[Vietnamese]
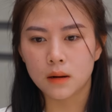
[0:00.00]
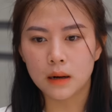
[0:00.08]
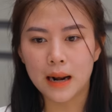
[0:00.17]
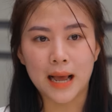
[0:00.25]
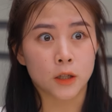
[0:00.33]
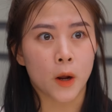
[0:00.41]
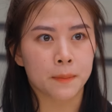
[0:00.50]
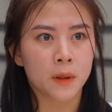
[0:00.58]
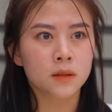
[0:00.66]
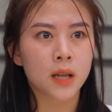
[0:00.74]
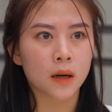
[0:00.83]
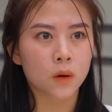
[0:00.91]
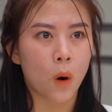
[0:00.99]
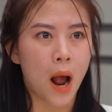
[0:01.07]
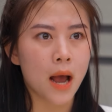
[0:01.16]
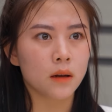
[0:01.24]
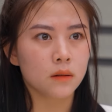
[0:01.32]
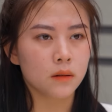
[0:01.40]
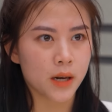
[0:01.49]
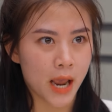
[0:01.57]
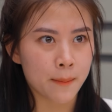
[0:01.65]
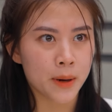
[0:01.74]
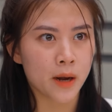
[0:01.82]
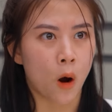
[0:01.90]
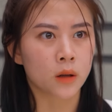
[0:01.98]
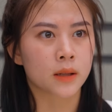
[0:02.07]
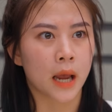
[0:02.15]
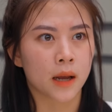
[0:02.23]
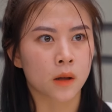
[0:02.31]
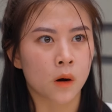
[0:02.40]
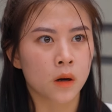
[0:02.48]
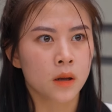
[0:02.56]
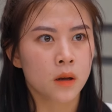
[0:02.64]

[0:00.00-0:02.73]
Là do em tức giận quá Nên em mới nói như thế thôi